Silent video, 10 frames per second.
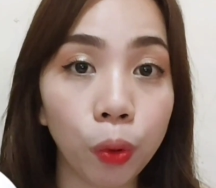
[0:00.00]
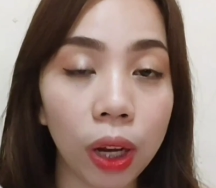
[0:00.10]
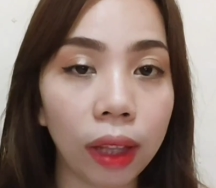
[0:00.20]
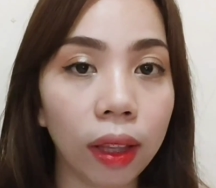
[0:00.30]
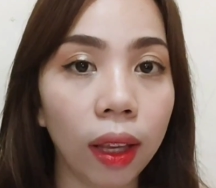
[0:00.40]
hmm.
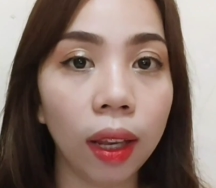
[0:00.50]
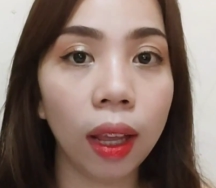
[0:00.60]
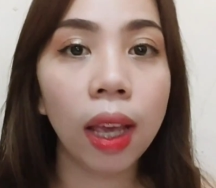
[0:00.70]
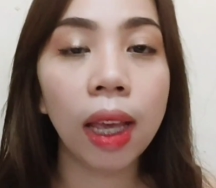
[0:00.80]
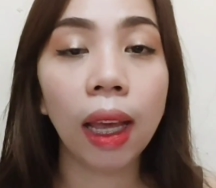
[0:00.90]
natin
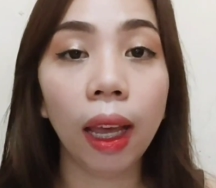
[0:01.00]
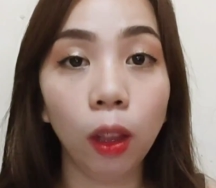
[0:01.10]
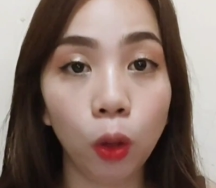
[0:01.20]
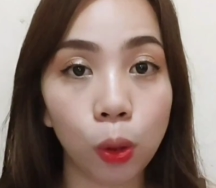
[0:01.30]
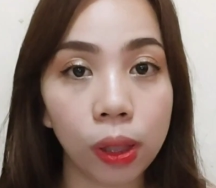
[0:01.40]

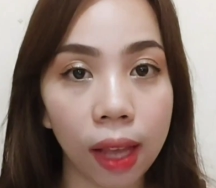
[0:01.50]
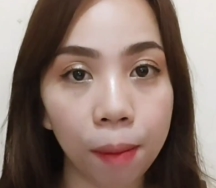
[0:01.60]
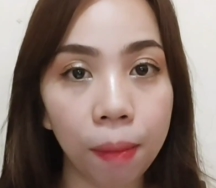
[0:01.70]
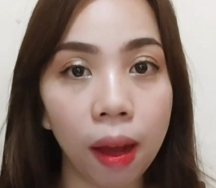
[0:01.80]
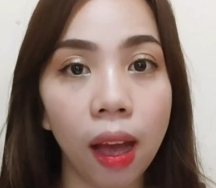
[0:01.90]
ito sa
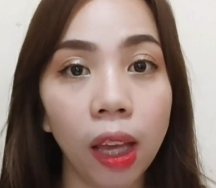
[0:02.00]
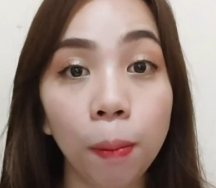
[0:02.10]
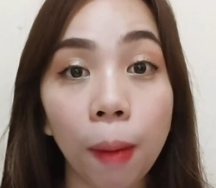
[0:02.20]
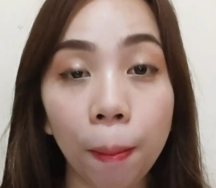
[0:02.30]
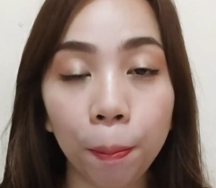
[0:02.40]
mga
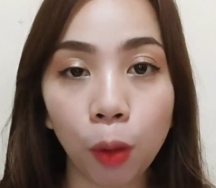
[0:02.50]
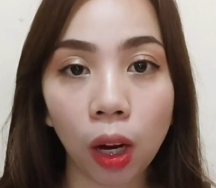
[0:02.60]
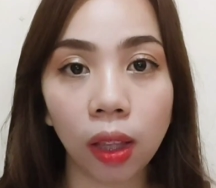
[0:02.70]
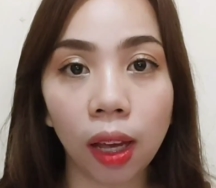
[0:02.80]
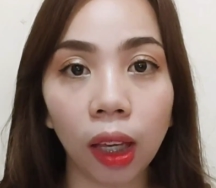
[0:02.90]
ibang
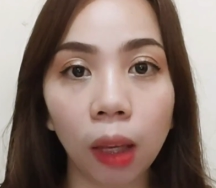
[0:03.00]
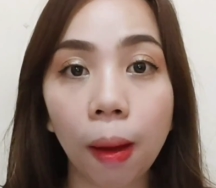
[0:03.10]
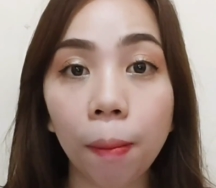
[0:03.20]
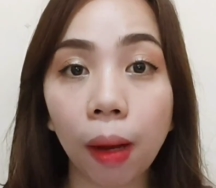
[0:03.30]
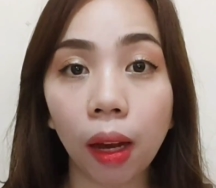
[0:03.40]
product,
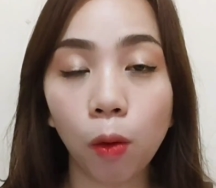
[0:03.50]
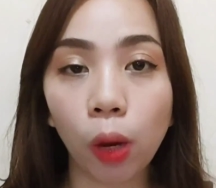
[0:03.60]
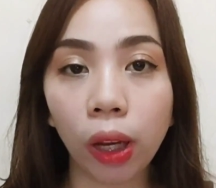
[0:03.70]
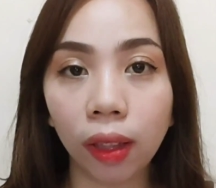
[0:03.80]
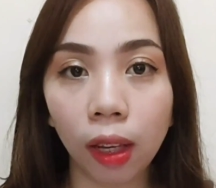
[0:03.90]
ibang mga
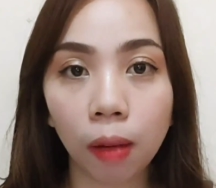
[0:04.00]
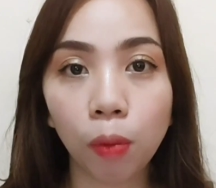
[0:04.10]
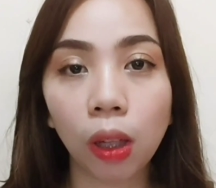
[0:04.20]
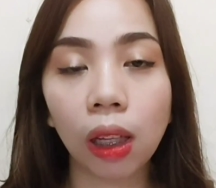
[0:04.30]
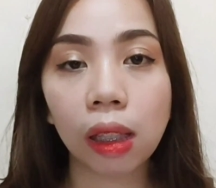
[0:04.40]
whitening
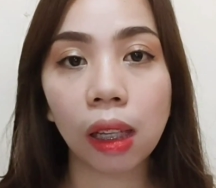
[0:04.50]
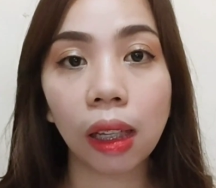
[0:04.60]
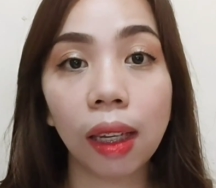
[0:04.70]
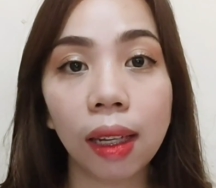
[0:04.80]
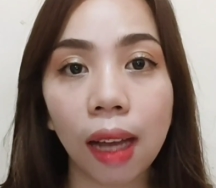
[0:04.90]
products na
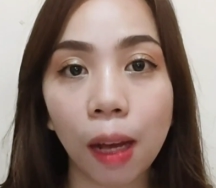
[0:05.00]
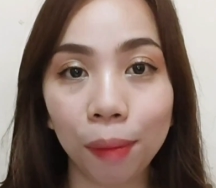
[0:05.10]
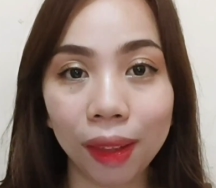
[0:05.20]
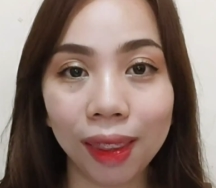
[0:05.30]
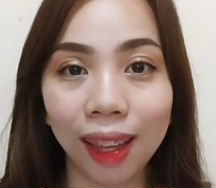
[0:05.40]

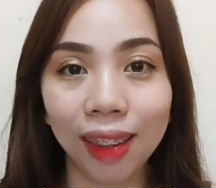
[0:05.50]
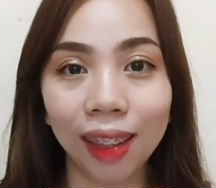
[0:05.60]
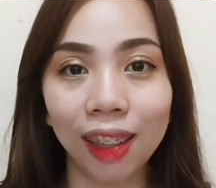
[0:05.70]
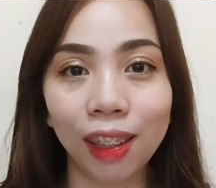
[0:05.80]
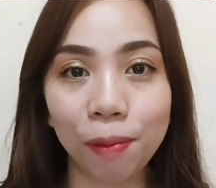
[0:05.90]
ginagamit
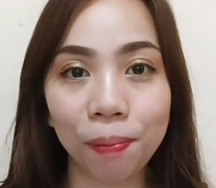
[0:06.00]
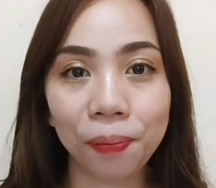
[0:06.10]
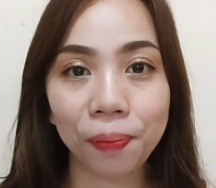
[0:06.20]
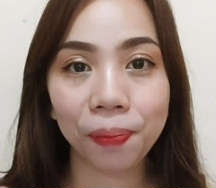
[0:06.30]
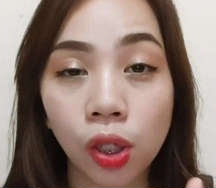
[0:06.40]
natin.
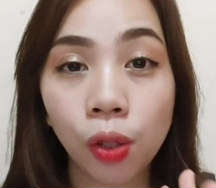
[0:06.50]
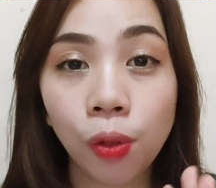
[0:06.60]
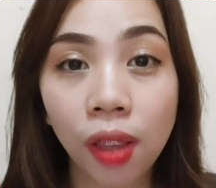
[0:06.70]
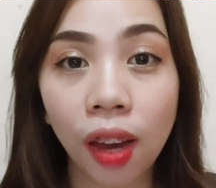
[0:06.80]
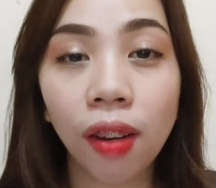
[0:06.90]
So
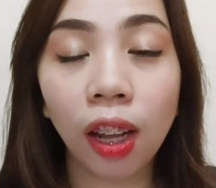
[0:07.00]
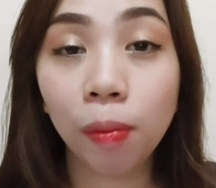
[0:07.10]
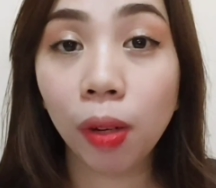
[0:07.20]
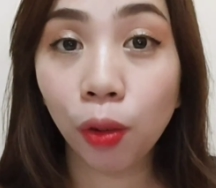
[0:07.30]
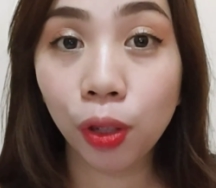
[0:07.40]
there, let
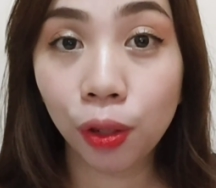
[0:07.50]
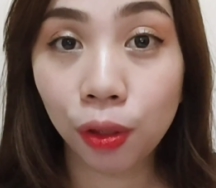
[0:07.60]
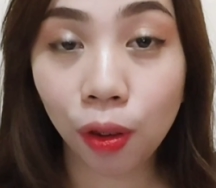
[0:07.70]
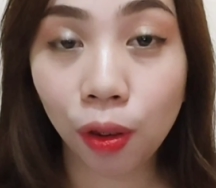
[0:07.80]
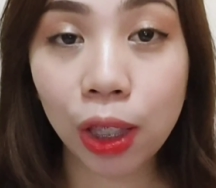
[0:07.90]
me know your
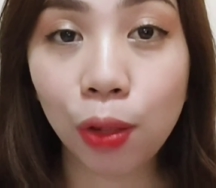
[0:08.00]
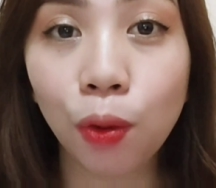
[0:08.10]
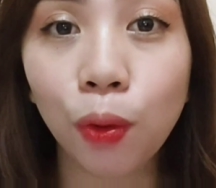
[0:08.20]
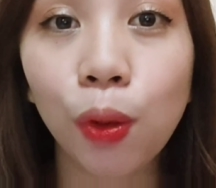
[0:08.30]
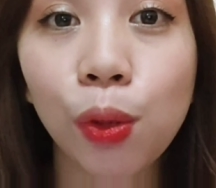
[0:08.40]
thoughts
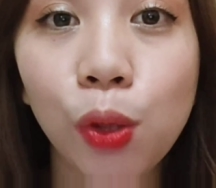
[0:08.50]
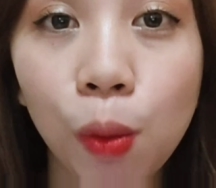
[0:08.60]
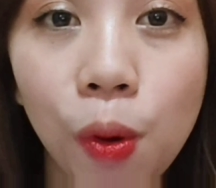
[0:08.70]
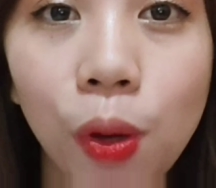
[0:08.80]
kung ah. gusto mong